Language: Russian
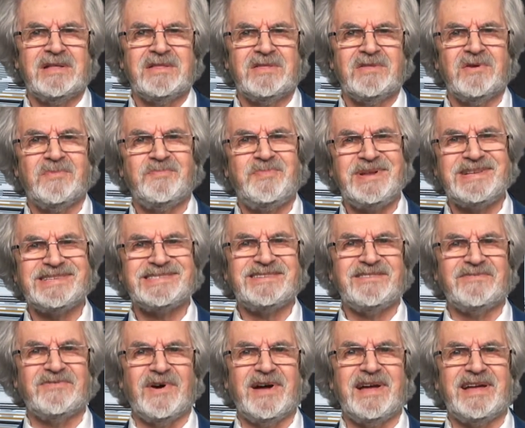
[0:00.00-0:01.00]
Но
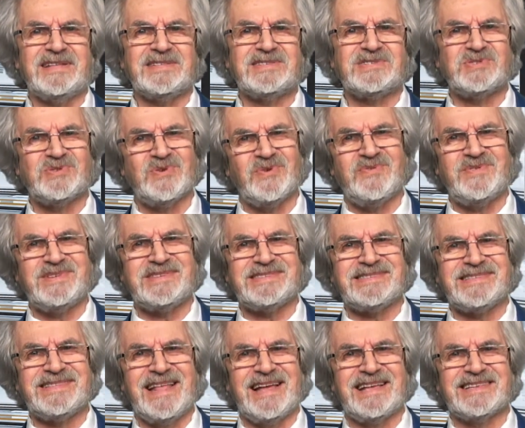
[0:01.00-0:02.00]
призывает
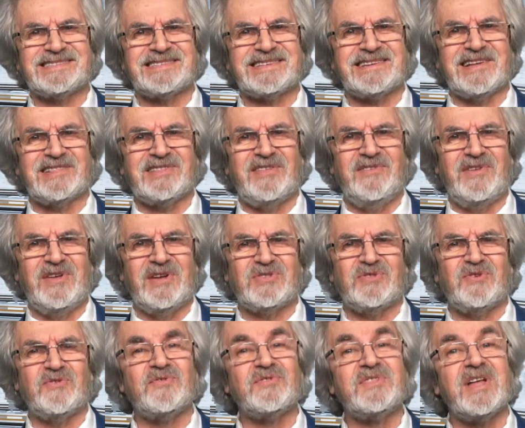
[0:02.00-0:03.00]
совесть нас к
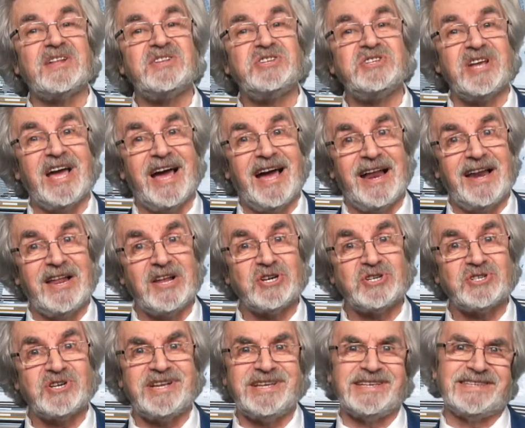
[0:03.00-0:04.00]
ответу в начале
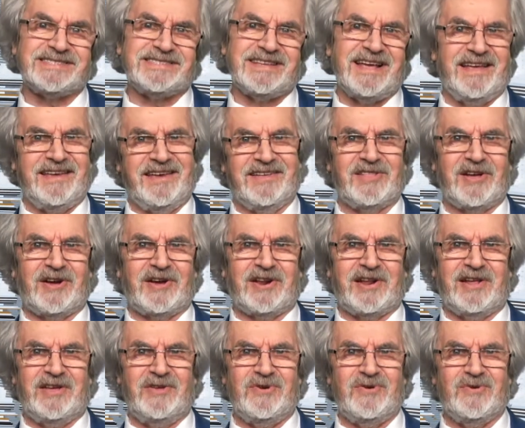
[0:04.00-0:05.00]
жизни, а не на
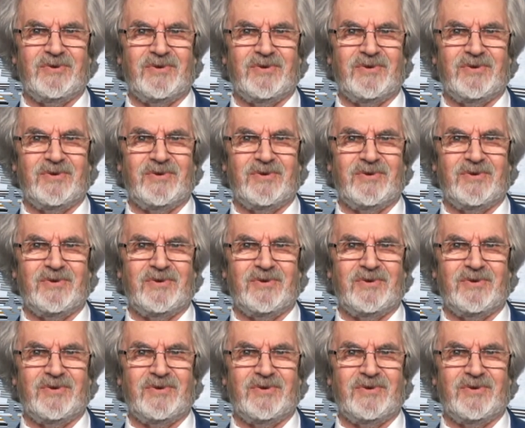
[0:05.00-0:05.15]
краю.